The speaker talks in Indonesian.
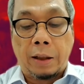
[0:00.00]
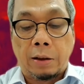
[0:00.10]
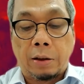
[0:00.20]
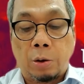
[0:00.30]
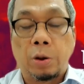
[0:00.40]

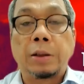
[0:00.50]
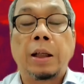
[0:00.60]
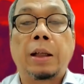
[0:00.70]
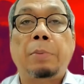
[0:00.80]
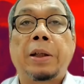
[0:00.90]
Ya. Tentu
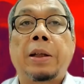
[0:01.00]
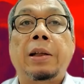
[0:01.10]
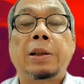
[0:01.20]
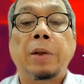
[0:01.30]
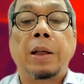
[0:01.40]
saja ada
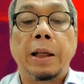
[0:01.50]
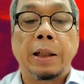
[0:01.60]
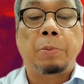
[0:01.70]
mekanisme lain,